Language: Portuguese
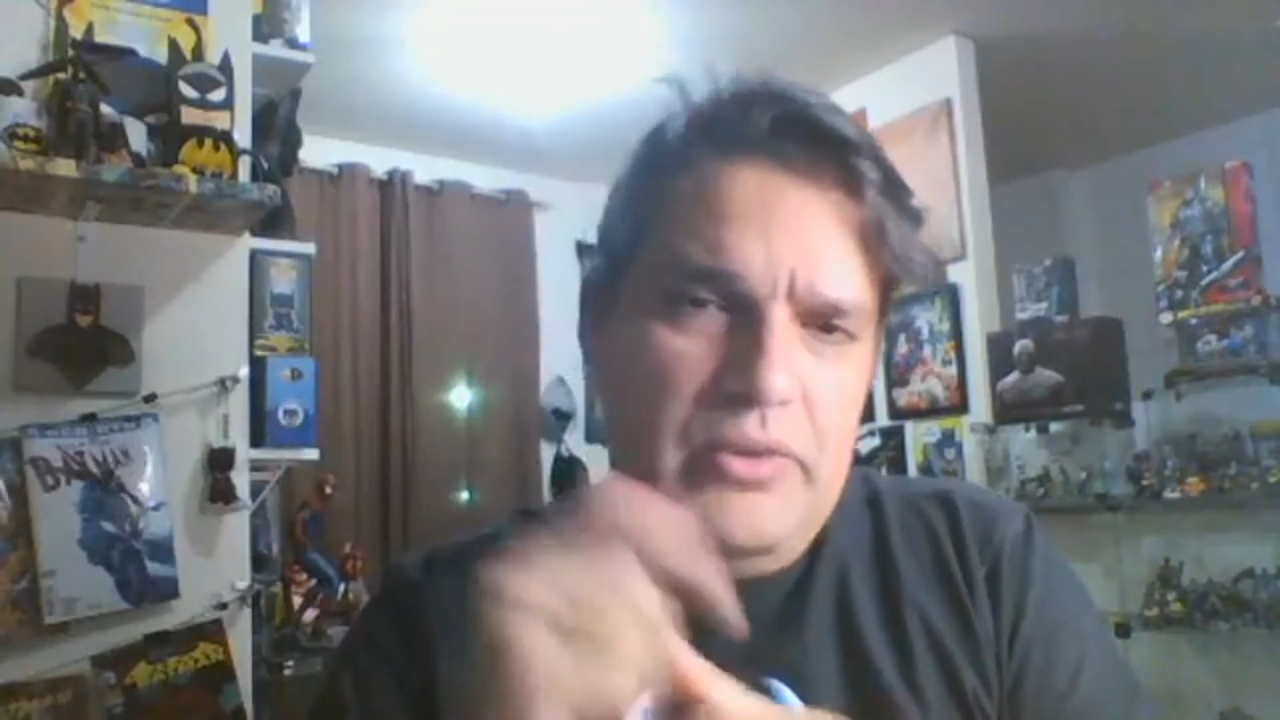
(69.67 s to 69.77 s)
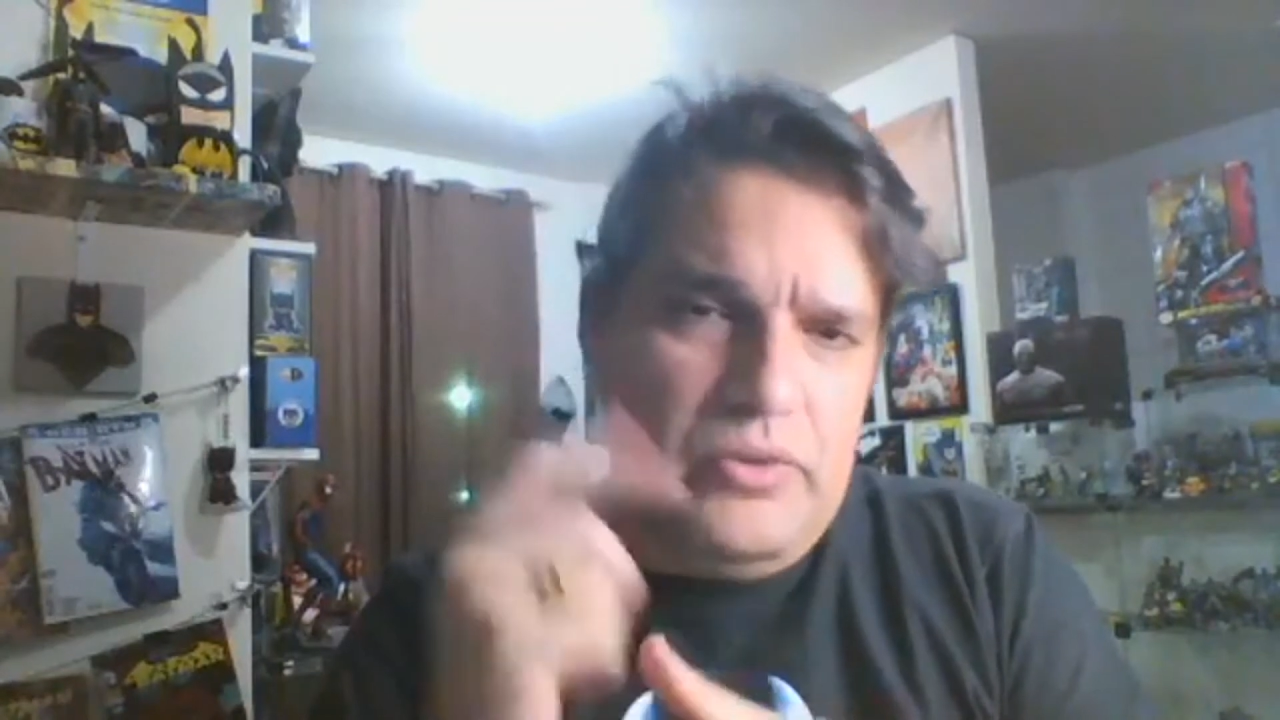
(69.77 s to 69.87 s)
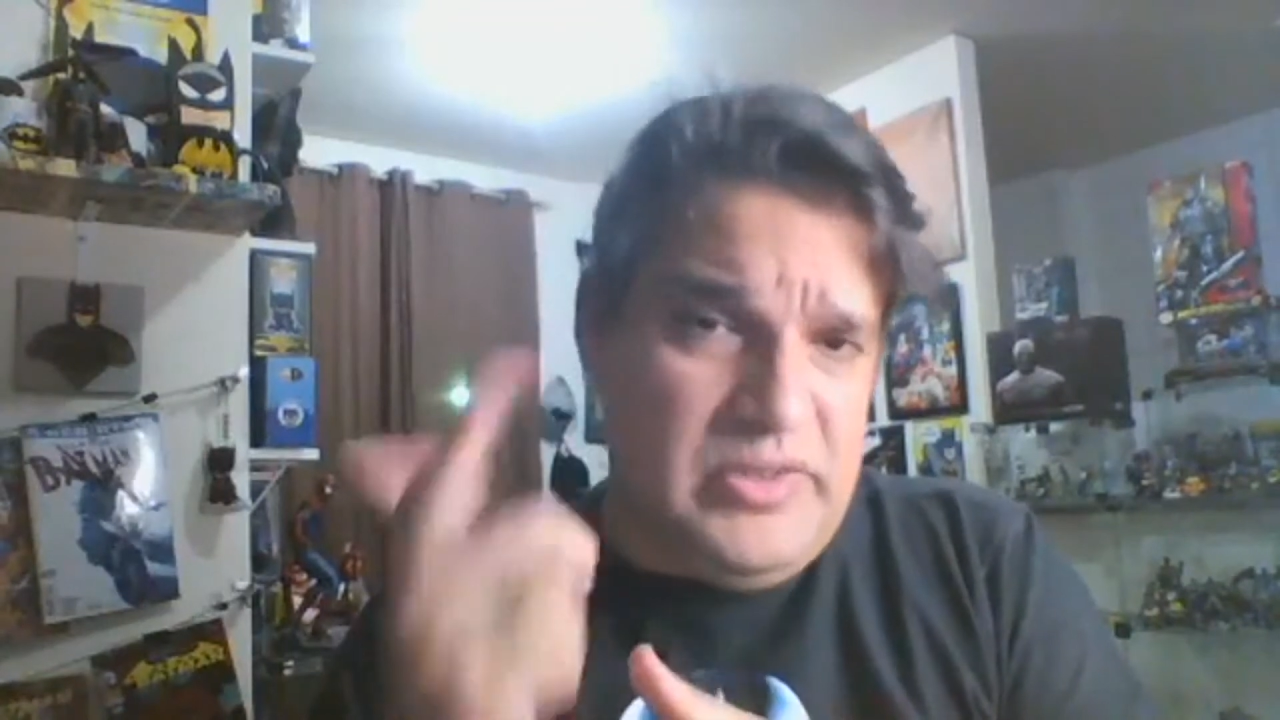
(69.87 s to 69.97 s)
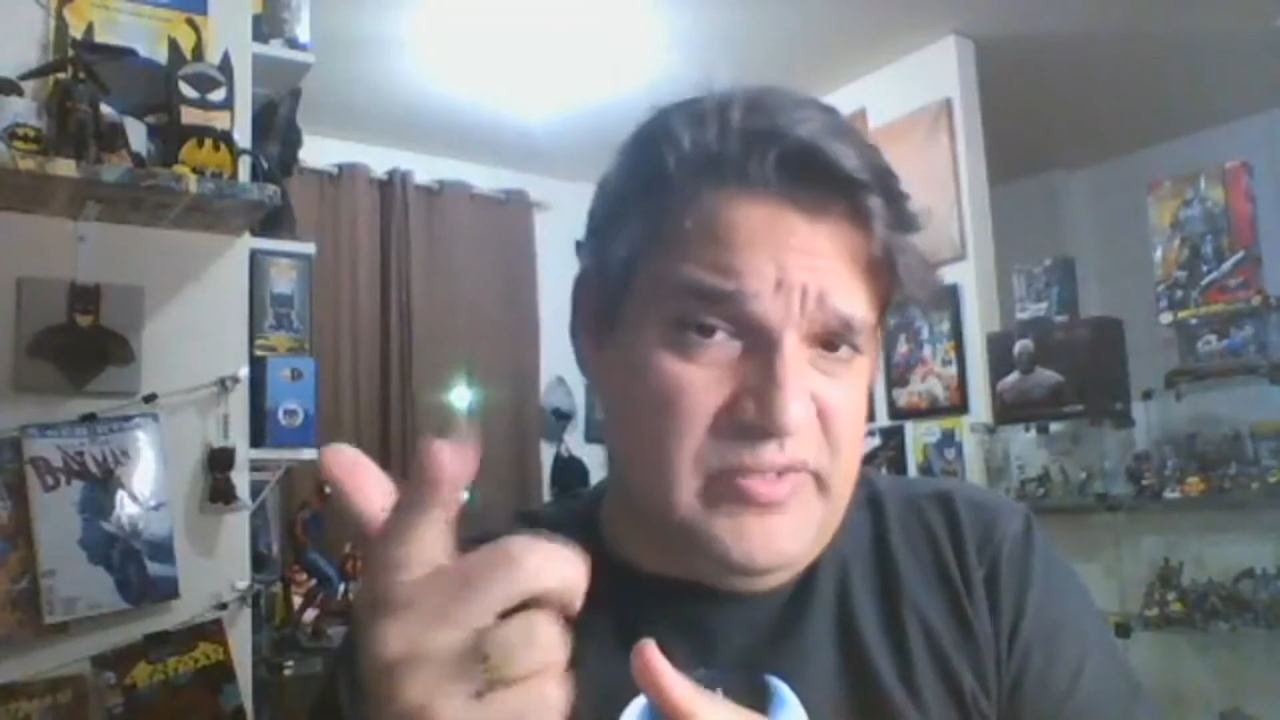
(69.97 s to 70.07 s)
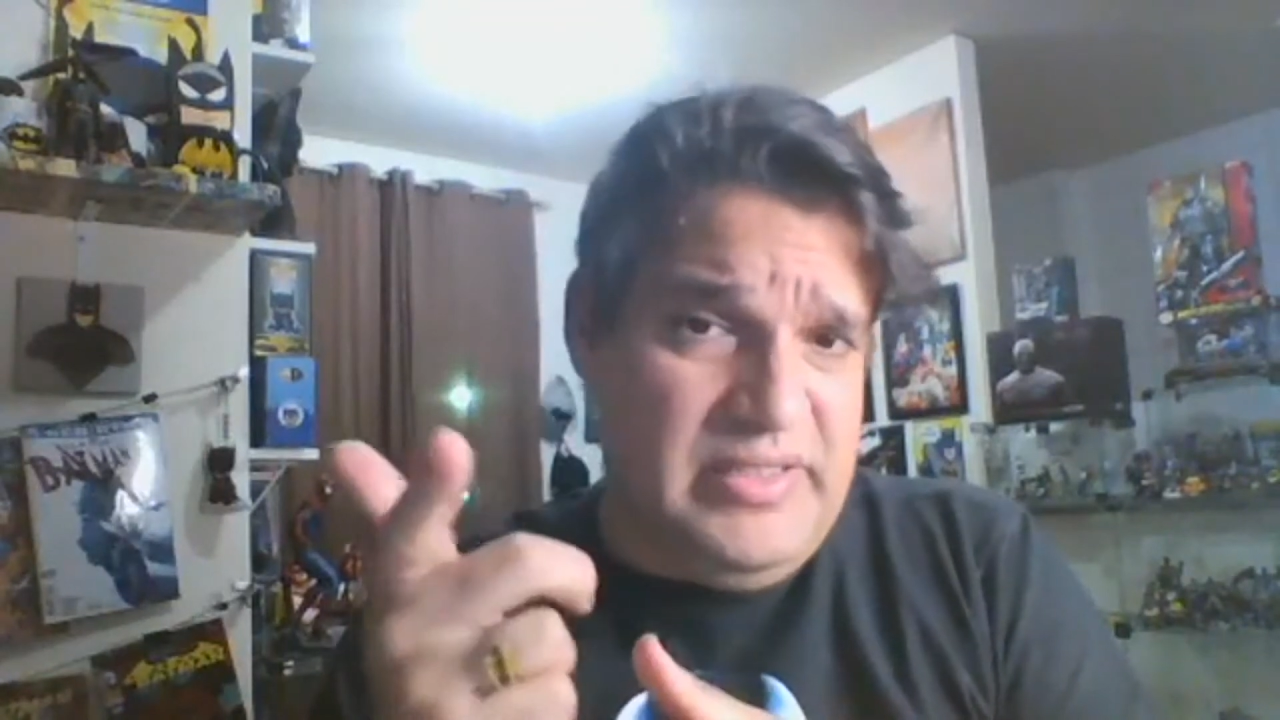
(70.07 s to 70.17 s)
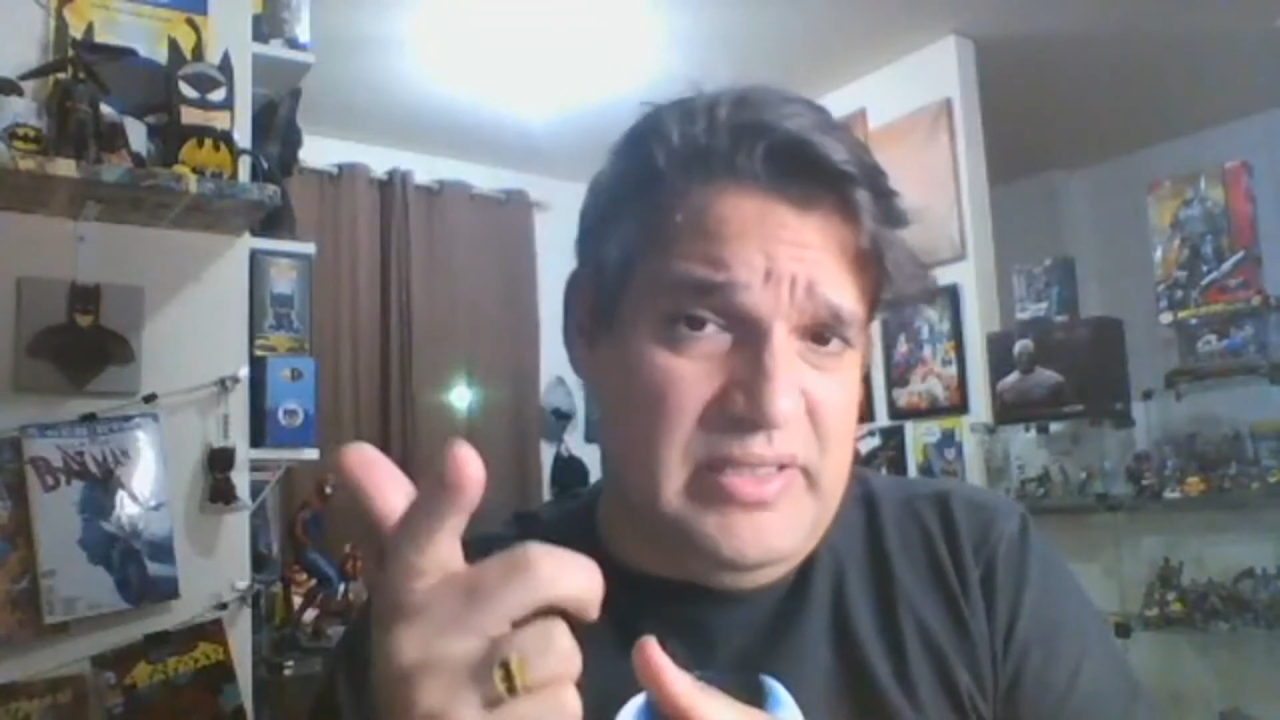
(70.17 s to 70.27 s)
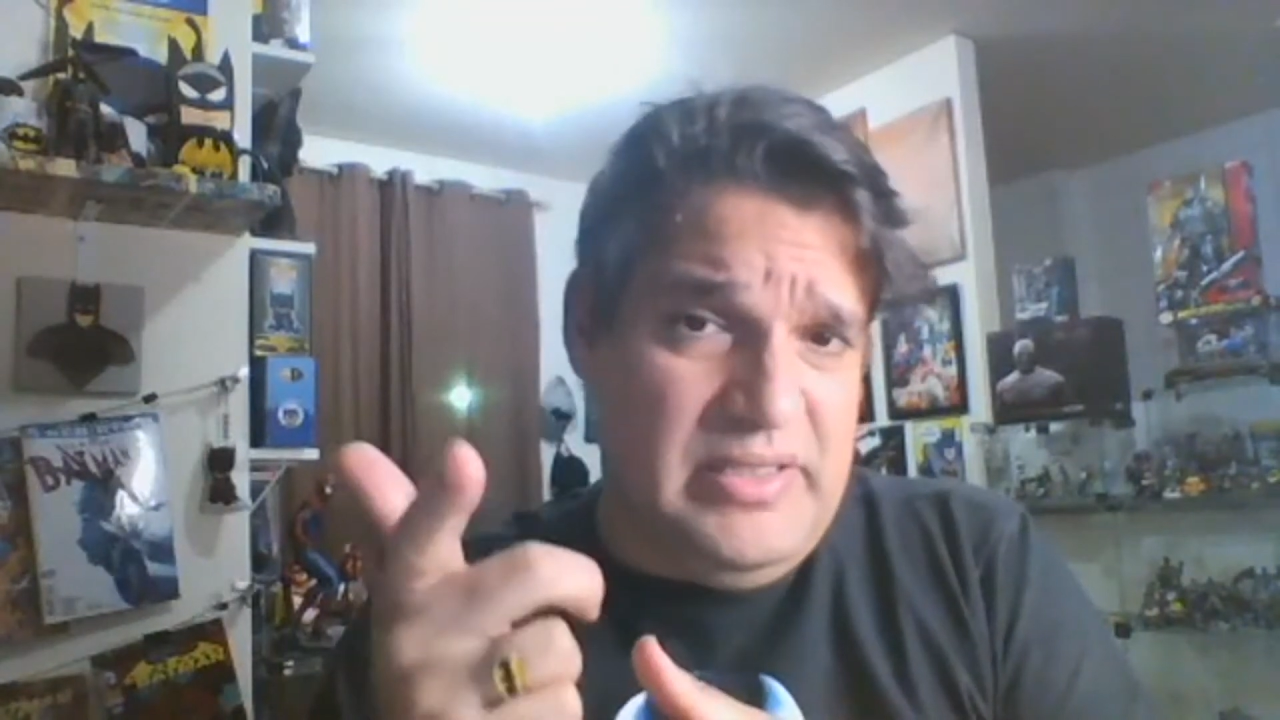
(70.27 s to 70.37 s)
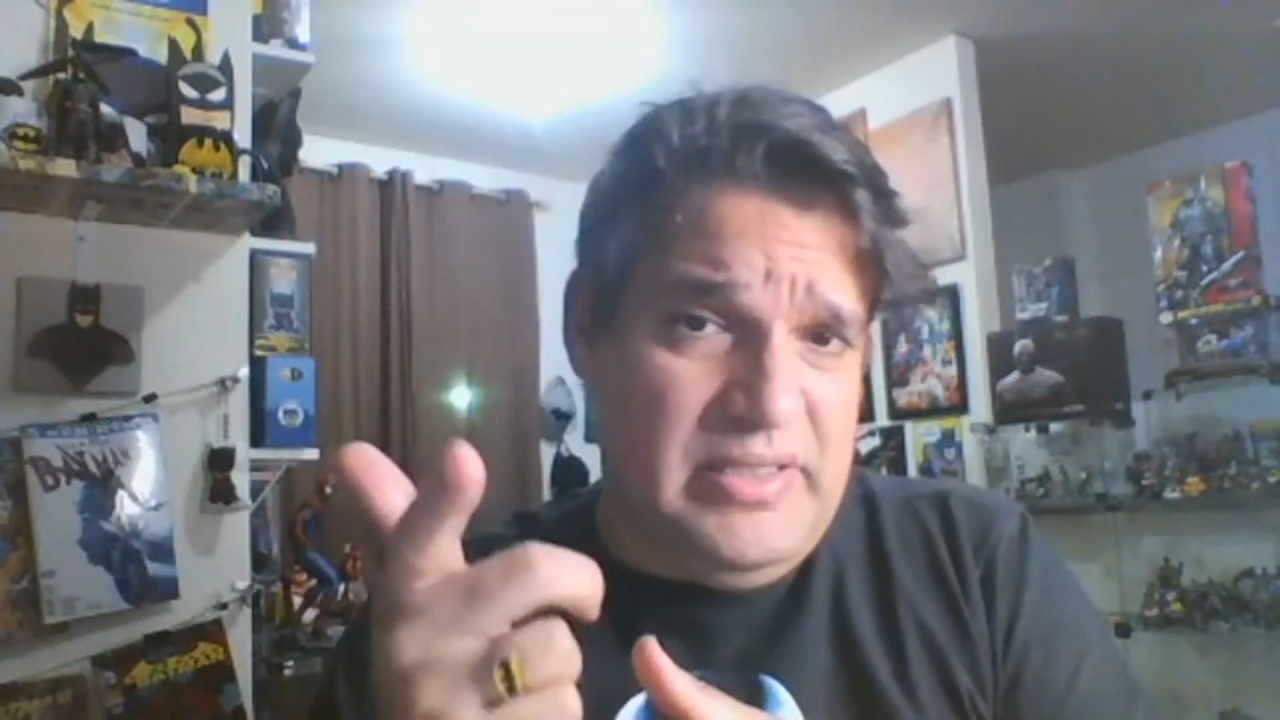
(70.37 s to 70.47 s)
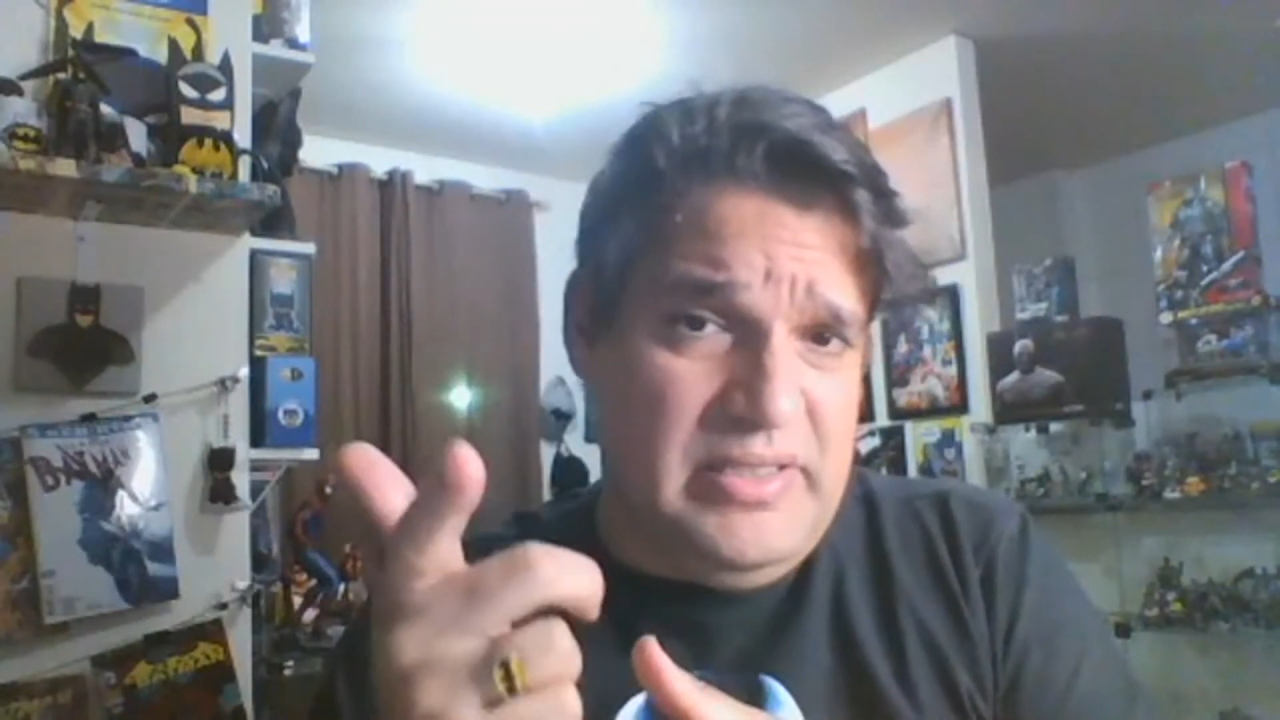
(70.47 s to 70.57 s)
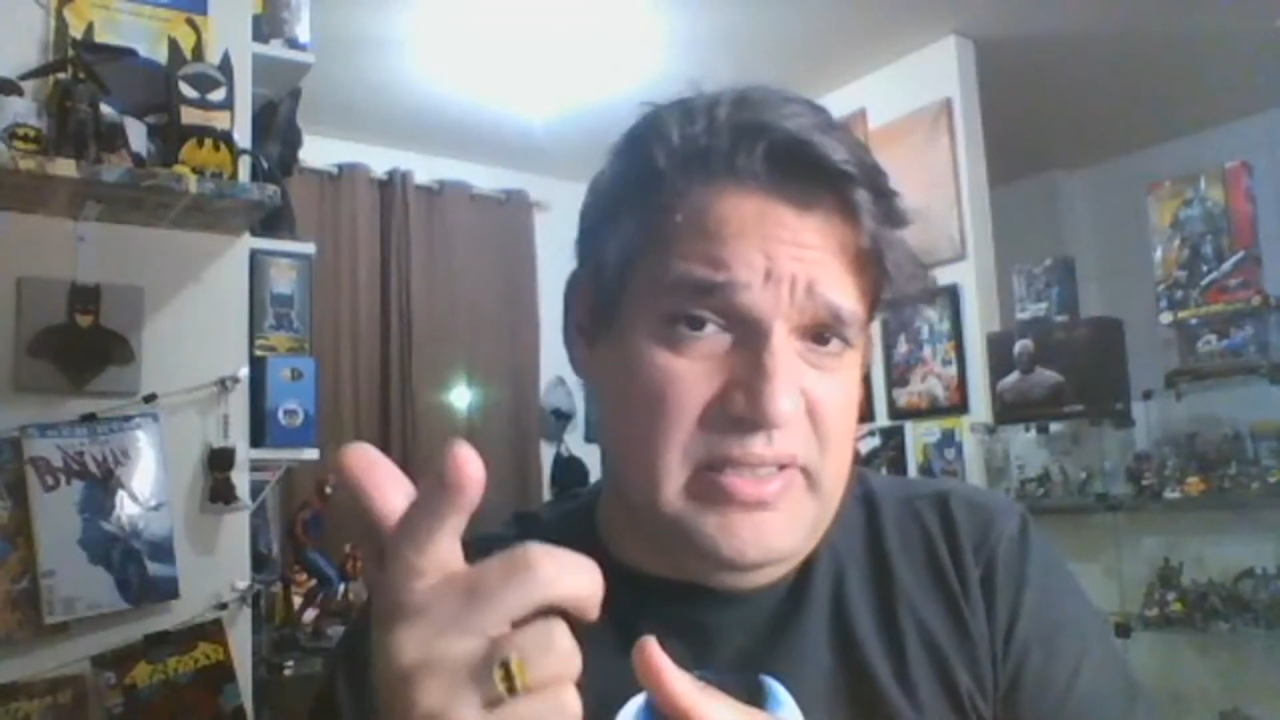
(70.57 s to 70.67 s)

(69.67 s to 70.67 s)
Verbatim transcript: Então você vai ter dois